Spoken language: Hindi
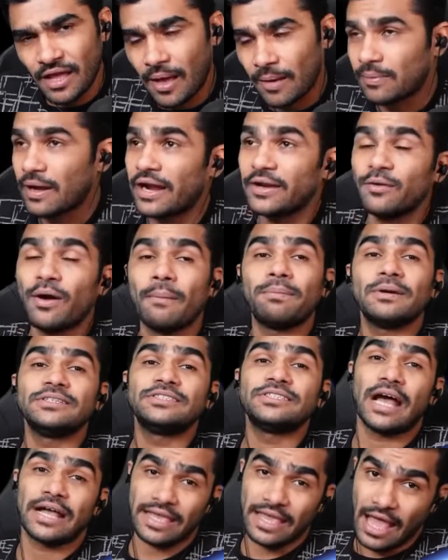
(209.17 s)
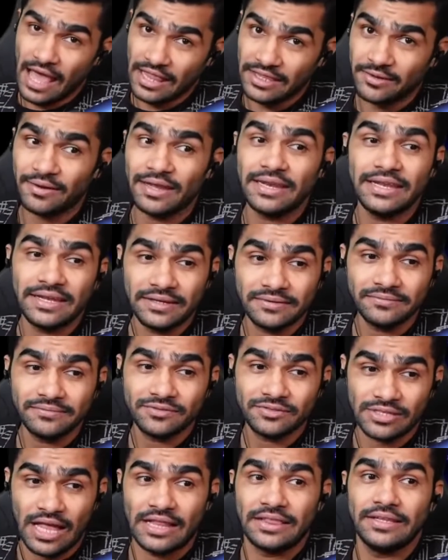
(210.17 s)
अब गाड़ी वापस जाके आने वाली है
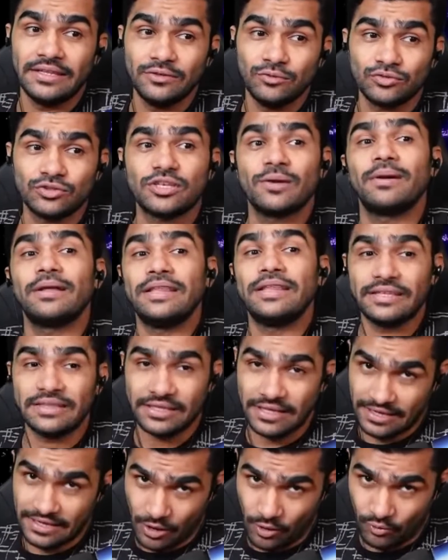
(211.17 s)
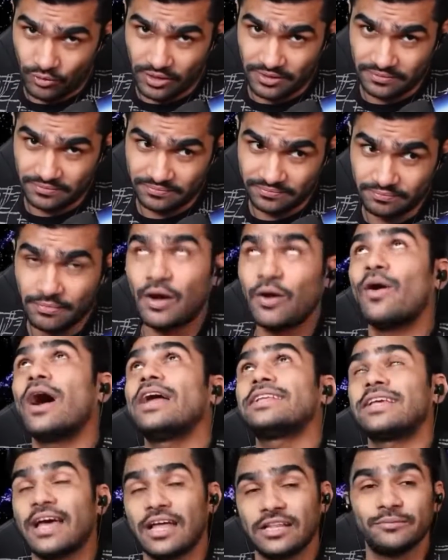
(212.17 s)
सात दिन उसके बाद देखते हैं क्या होगा
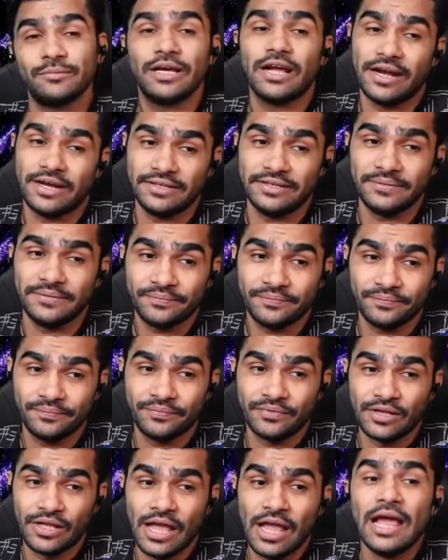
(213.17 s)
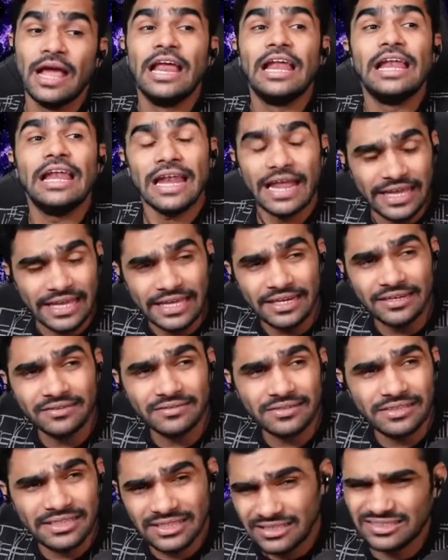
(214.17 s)
भगवान के हाथ में गाड़ी है लेकिन
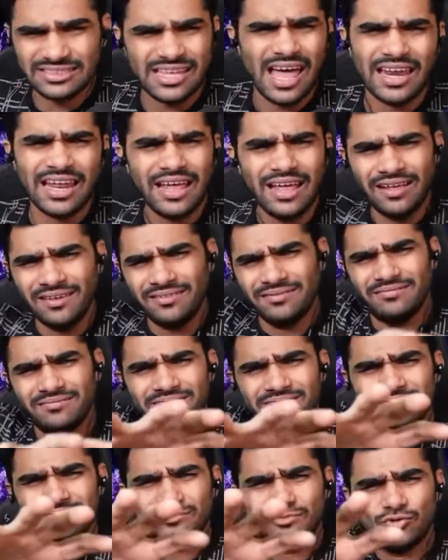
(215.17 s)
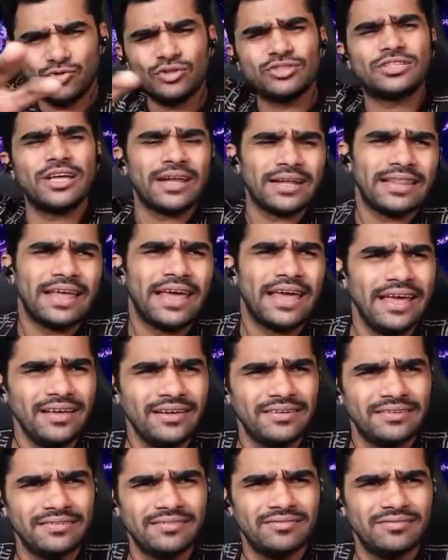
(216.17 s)
ये सारा जो दर्द है
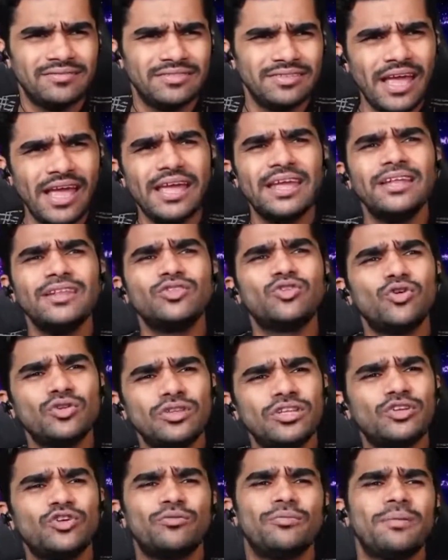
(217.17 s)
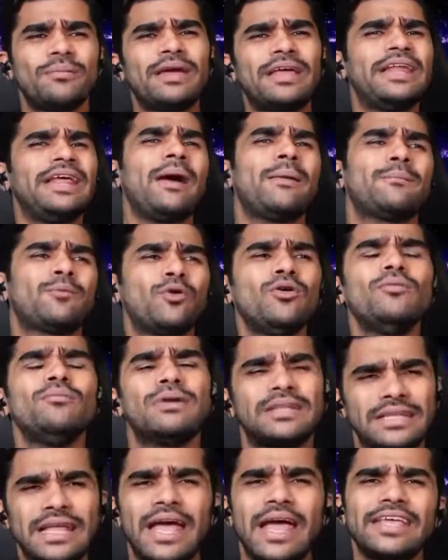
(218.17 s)
ये इन दो दिनों में मैंने आपको
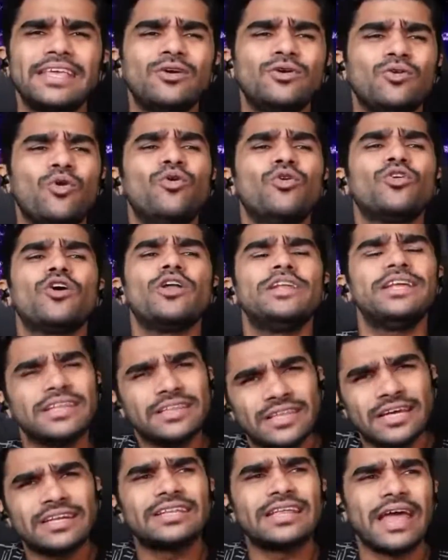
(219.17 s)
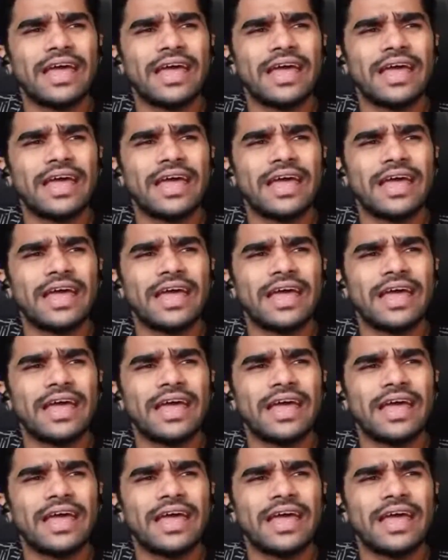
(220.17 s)
बताया कि ओवरऑल ये दर्द